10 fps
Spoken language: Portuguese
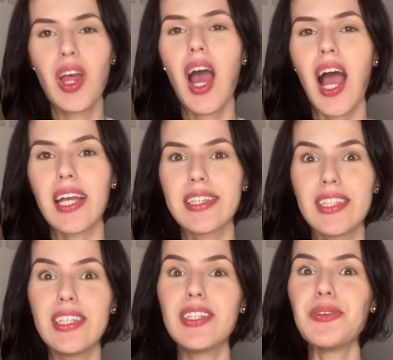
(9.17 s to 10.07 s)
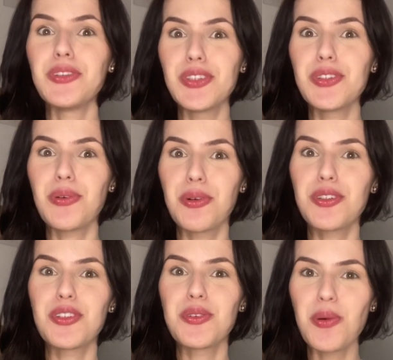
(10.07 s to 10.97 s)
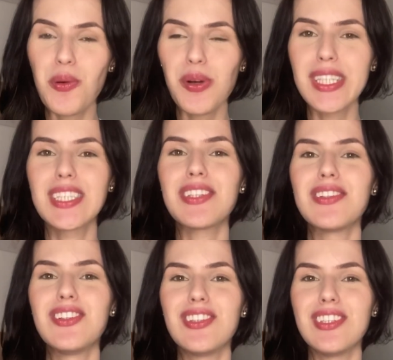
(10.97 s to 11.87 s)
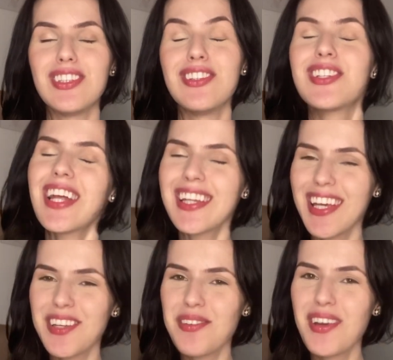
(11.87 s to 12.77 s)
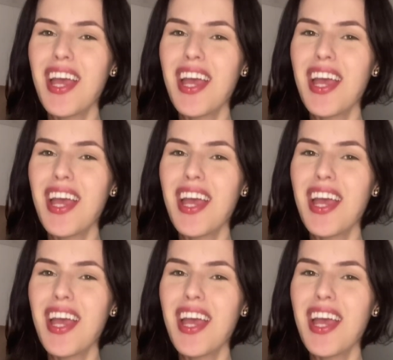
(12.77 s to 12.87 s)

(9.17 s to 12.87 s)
aqui no dia de hoje, 2 de janeiro